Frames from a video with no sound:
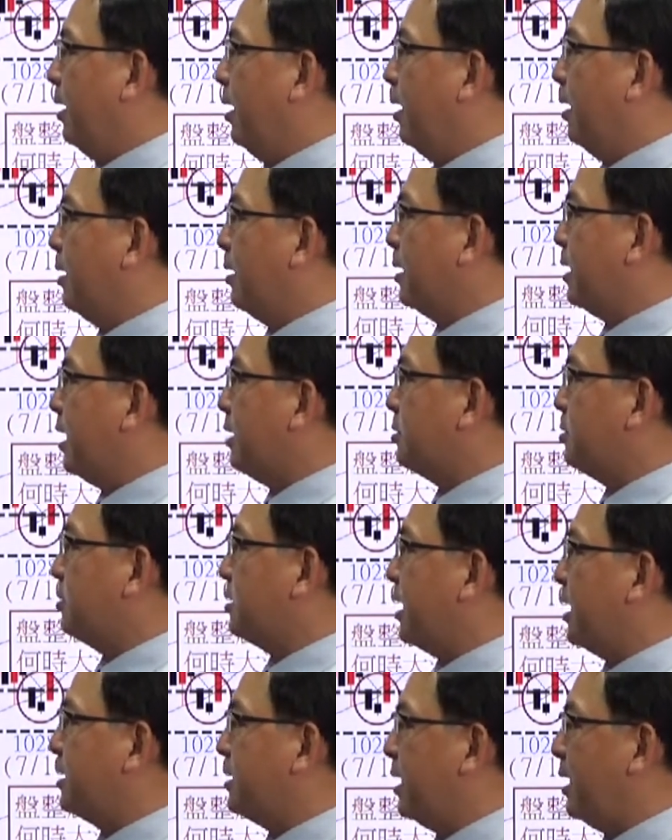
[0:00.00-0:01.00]
哦，告诉
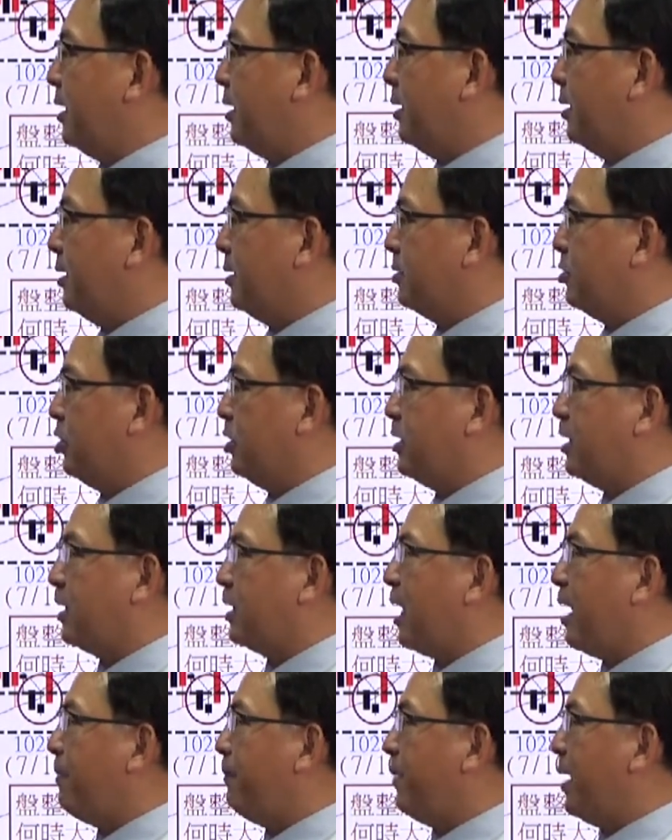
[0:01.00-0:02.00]
大家哈，绝佳
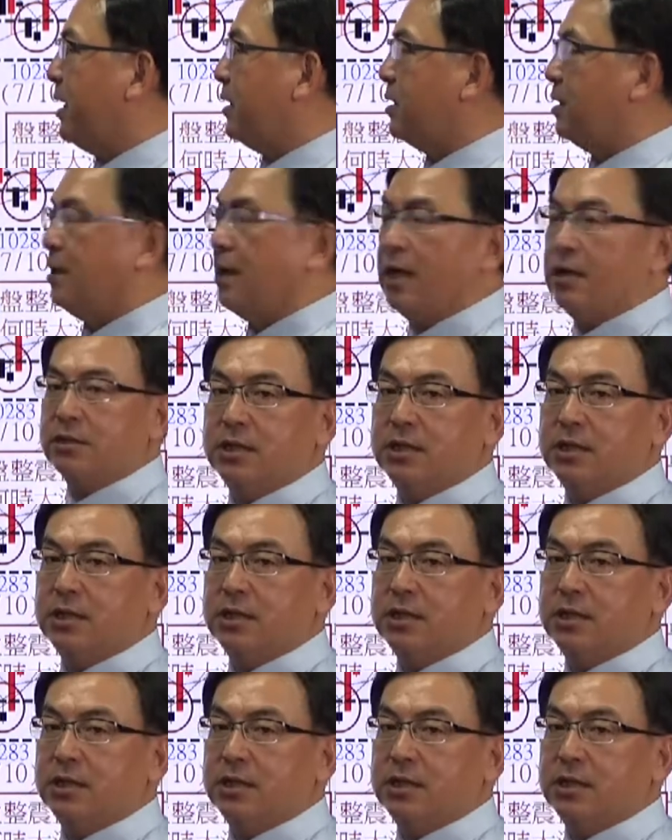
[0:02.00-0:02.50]
大买点的